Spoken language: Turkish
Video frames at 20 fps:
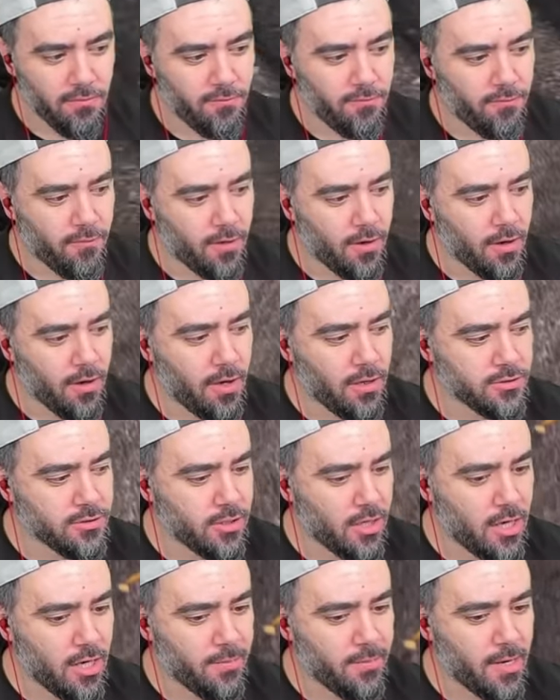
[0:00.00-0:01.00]
Vallahi
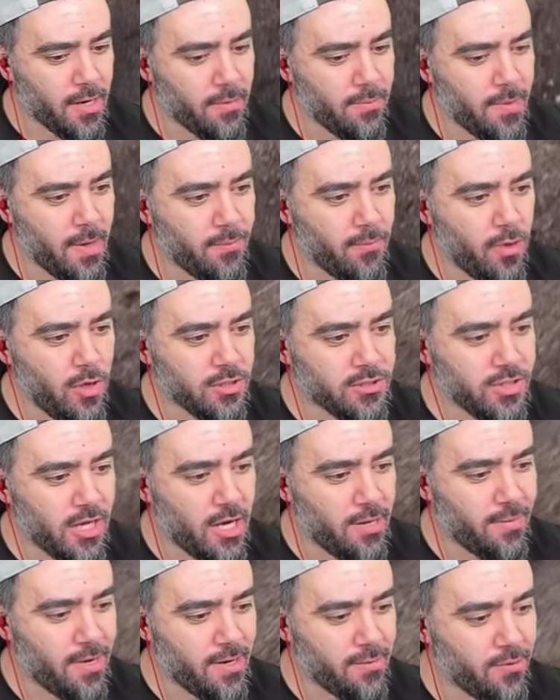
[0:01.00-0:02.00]
sağlam araba. Ben böyle
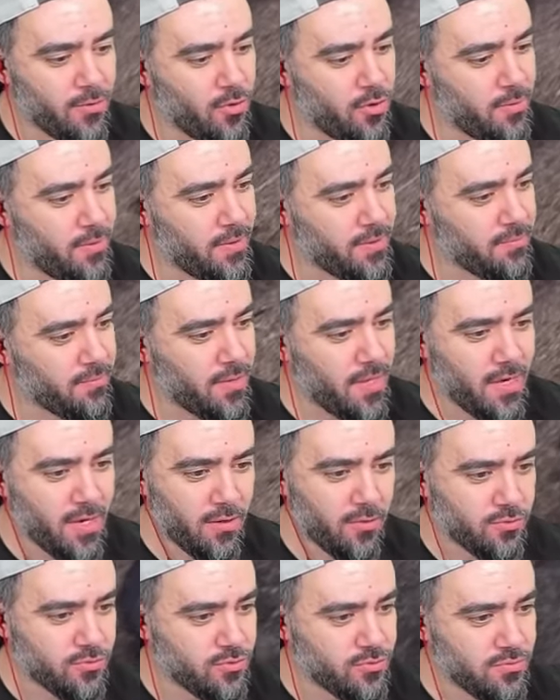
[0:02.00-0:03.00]
sağlam araba görmedim. Helal
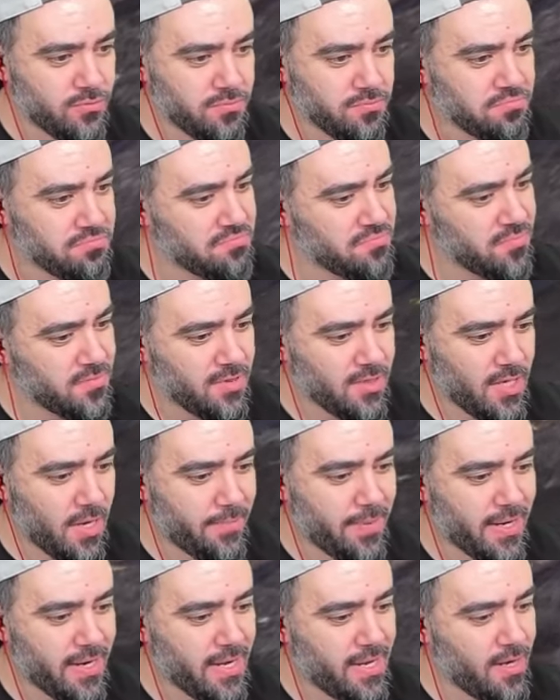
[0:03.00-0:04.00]
olsun.
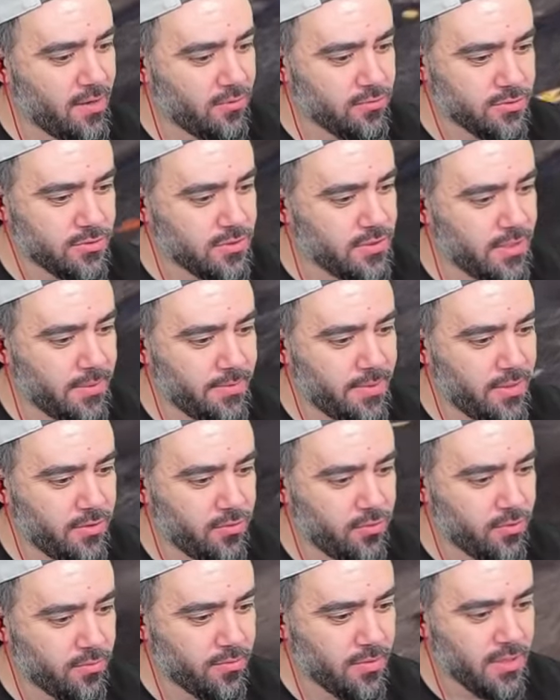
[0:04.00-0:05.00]
Yapana helal olsun yemin
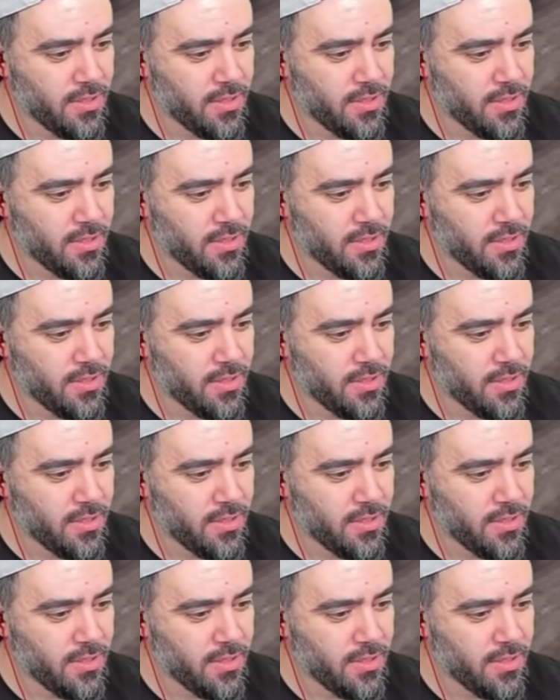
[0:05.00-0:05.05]
ediyorum.